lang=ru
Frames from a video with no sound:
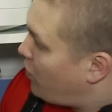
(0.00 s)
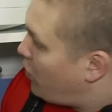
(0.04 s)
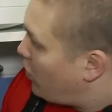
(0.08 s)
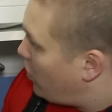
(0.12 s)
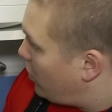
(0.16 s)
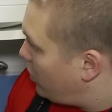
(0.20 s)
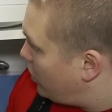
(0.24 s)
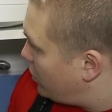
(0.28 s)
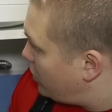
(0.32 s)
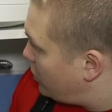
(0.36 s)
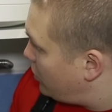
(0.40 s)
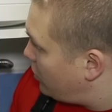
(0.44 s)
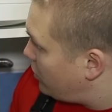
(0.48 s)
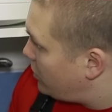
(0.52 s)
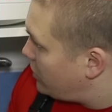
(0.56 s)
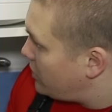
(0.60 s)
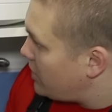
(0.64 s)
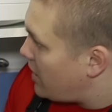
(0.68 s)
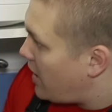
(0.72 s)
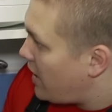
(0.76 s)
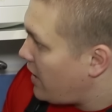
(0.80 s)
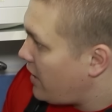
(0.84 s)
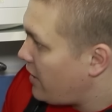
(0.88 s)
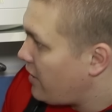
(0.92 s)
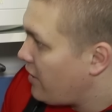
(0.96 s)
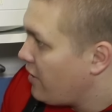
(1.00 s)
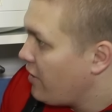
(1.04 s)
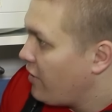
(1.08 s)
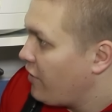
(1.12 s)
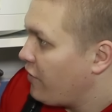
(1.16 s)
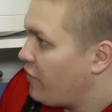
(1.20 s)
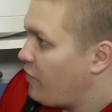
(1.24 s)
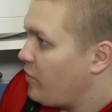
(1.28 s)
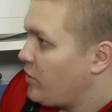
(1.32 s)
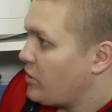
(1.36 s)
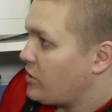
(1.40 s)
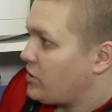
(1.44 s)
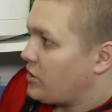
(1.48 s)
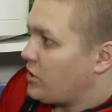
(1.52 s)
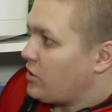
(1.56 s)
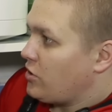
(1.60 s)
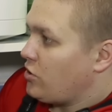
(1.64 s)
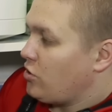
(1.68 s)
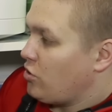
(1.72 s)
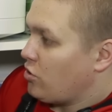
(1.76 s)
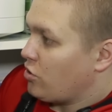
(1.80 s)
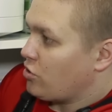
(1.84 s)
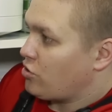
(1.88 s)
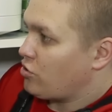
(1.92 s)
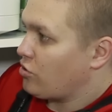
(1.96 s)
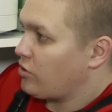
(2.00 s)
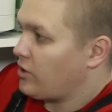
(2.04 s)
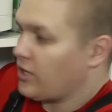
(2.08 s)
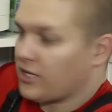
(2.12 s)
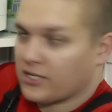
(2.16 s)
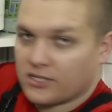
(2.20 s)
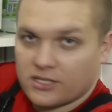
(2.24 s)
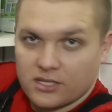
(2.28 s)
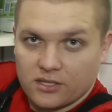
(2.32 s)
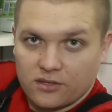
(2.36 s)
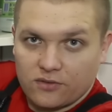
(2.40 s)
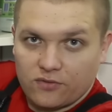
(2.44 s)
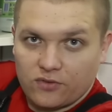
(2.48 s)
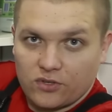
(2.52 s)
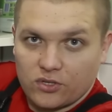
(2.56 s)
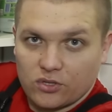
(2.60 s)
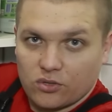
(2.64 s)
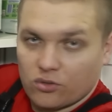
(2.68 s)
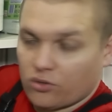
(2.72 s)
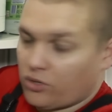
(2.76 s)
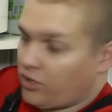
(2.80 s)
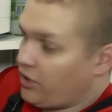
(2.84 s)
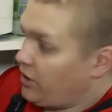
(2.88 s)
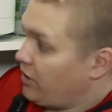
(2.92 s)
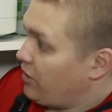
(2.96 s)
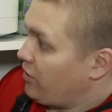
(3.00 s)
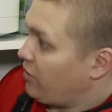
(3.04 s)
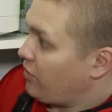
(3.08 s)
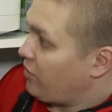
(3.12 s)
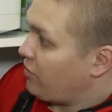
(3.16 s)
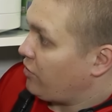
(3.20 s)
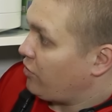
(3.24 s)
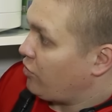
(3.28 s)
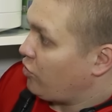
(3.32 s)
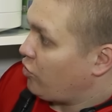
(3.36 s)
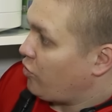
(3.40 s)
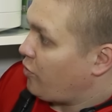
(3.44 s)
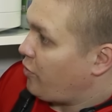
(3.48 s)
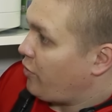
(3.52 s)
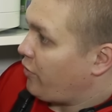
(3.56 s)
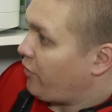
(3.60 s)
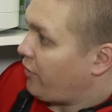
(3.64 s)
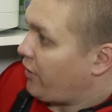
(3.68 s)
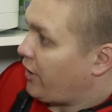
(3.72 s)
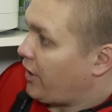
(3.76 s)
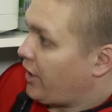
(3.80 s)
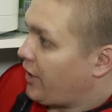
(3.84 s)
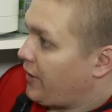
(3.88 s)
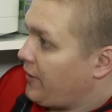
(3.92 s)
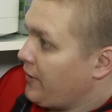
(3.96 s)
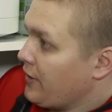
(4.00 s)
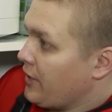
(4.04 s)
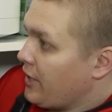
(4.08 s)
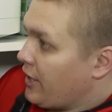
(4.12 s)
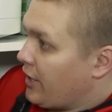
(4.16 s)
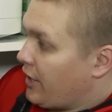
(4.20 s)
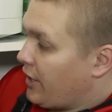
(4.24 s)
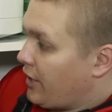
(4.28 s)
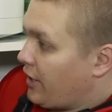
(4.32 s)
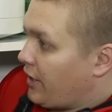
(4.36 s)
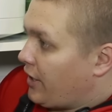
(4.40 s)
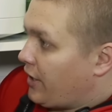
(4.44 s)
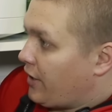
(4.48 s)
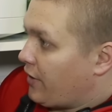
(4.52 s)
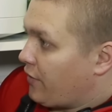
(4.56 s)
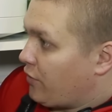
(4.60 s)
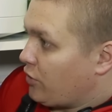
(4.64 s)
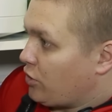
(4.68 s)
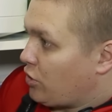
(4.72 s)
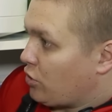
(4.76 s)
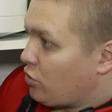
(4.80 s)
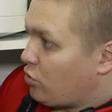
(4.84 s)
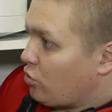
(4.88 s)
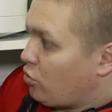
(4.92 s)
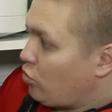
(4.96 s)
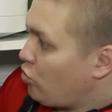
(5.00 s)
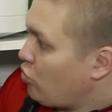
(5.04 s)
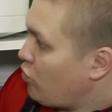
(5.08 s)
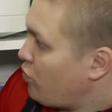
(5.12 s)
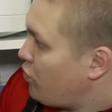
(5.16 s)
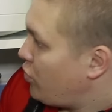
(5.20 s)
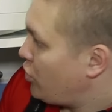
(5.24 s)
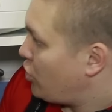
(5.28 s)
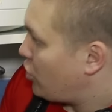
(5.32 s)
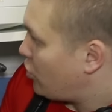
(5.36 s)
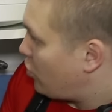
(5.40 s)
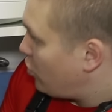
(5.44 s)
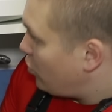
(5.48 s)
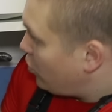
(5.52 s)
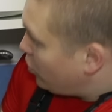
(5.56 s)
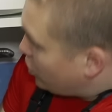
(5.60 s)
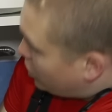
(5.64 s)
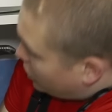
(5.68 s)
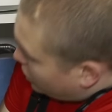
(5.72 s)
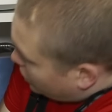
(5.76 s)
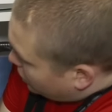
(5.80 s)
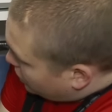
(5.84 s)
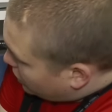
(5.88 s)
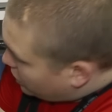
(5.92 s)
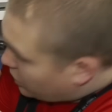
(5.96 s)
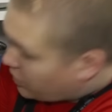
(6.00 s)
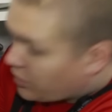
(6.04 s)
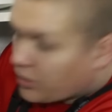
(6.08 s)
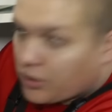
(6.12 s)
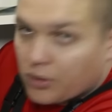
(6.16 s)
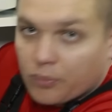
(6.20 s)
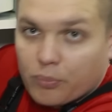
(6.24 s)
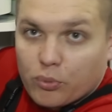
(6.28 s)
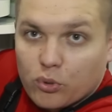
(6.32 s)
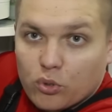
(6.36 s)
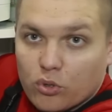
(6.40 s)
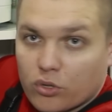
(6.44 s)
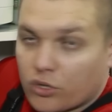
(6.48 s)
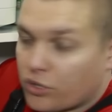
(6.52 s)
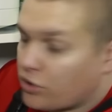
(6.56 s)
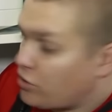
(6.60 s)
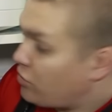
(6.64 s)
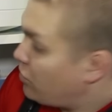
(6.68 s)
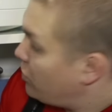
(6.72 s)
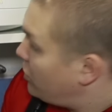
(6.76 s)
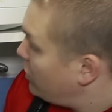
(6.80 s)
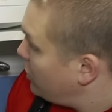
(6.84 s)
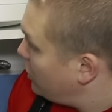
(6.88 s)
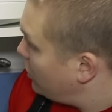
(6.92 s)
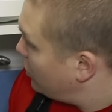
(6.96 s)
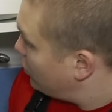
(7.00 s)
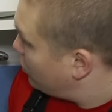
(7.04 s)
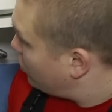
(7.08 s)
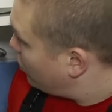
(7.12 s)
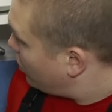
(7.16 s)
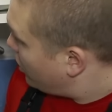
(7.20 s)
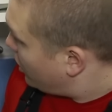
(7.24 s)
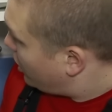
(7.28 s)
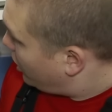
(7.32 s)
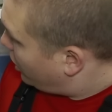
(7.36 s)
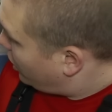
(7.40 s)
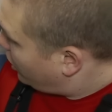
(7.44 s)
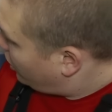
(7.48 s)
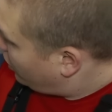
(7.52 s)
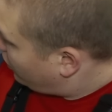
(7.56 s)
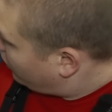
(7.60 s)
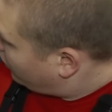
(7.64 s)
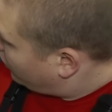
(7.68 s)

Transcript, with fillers: полностью сняли, вместо нее сюда задвинули, грубо говоря, э, вот эту тумбочку с э, прорезью снизу, и